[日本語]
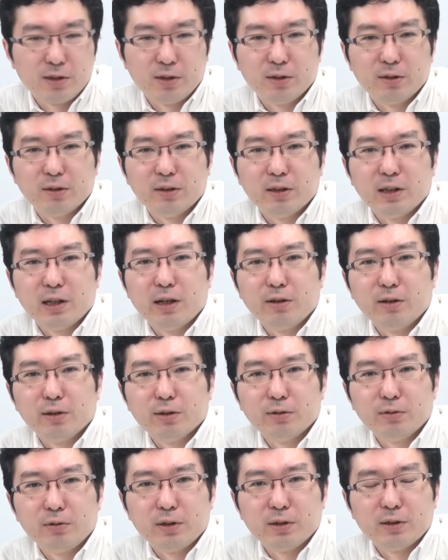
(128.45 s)
している側
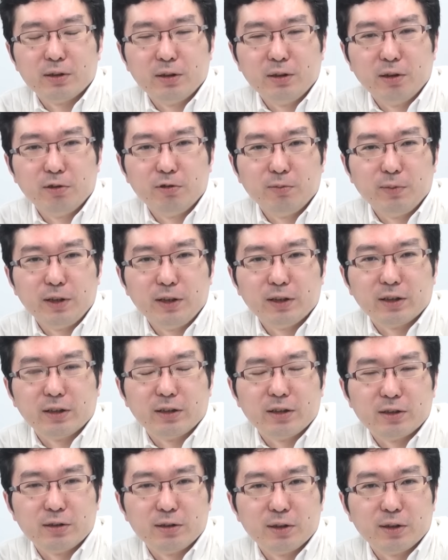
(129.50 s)
のですねネットメディアが
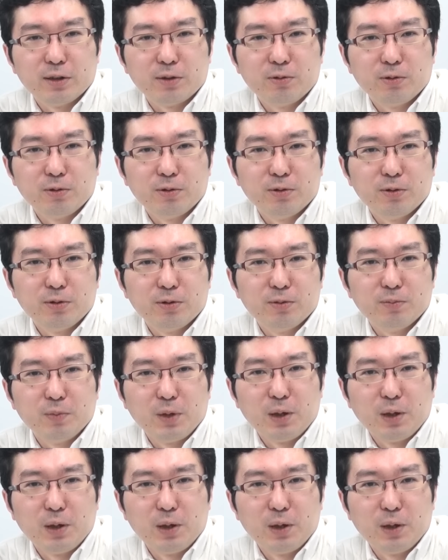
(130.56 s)
ですねこういう、